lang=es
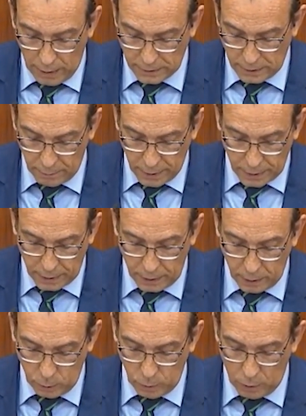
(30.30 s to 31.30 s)
a saber que
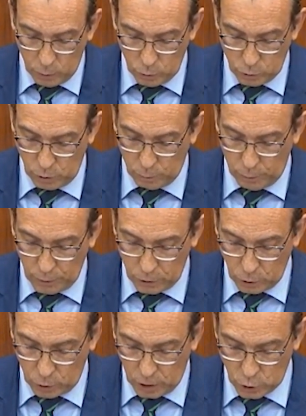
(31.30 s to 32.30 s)
ningún adulto puede
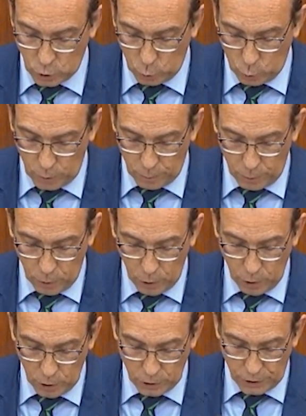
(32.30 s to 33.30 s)
tocar su cuerpo
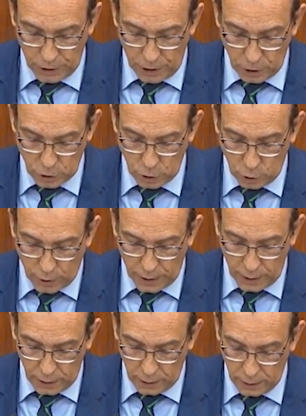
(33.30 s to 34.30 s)
si ellos no
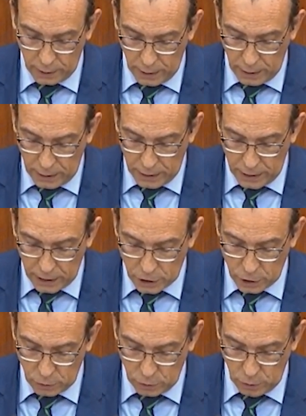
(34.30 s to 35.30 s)
quieren. Y
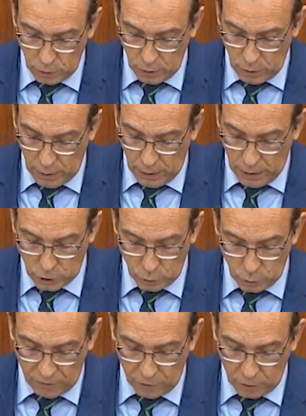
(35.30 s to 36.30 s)
eso es
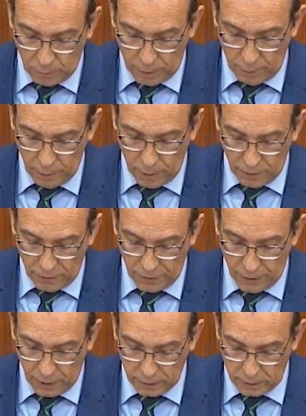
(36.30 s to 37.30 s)
una forma de
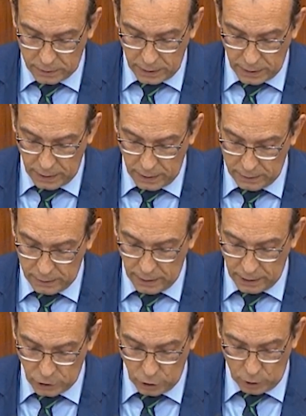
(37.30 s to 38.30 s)
violencia. Tienen
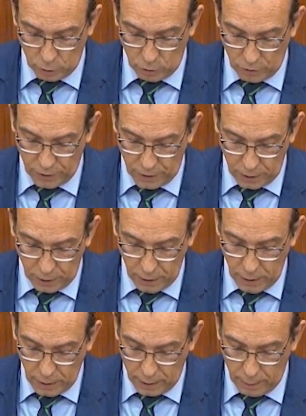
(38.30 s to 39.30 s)
derecho a
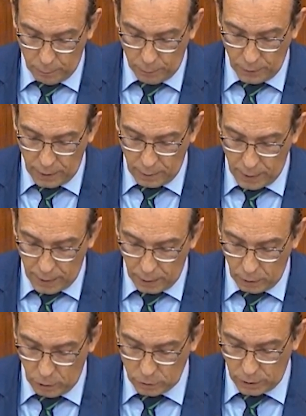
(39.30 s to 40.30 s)
conocer que pueden
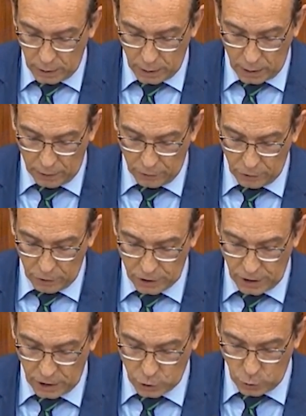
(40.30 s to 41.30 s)
amar o tener
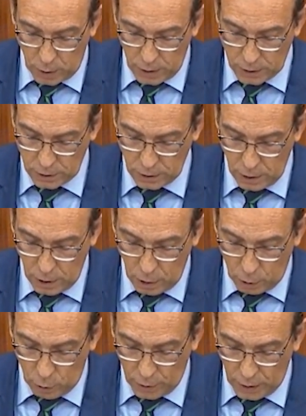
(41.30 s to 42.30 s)
relaciones sexuales
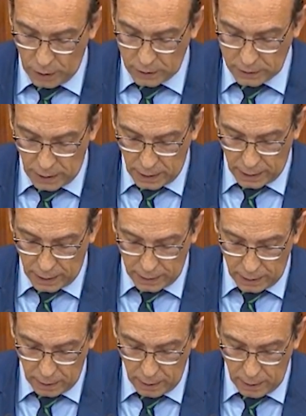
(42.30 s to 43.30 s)
con quien les da la
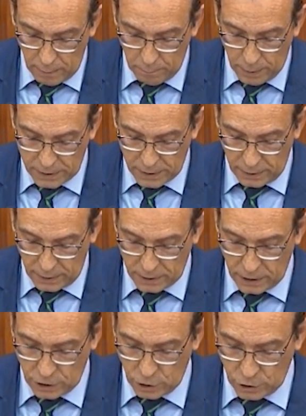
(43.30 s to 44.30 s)
gana,
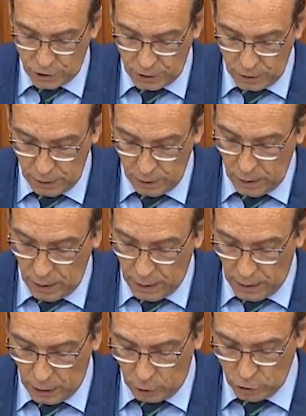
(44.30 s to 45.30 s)
basadas, eso sí,
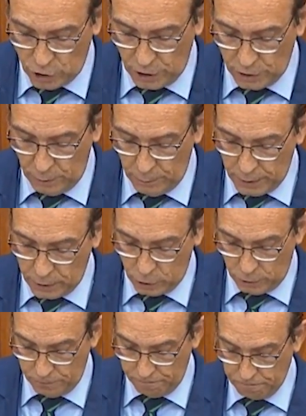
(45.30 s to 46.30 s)
en el
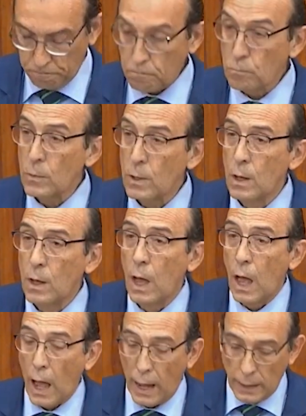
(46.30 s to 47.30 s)
consentimiento.
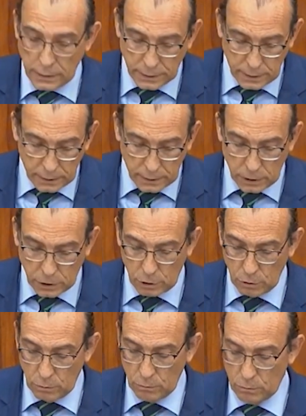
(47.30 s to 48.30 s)
A este
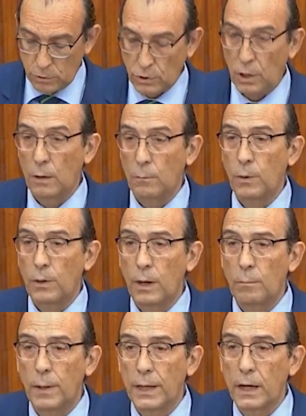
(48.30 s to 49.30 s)
texto se le pueden
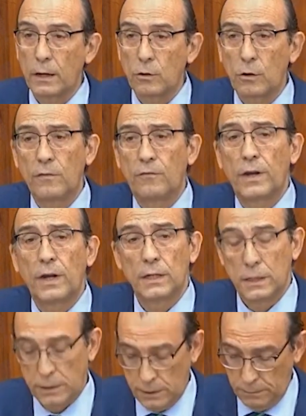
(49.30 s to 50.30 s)
aplicar dos
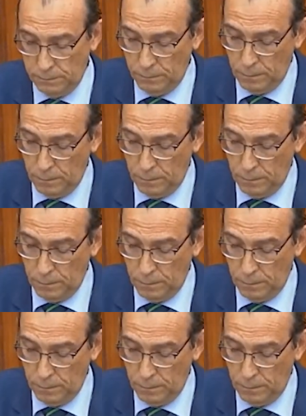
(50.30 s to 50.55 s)
refranes.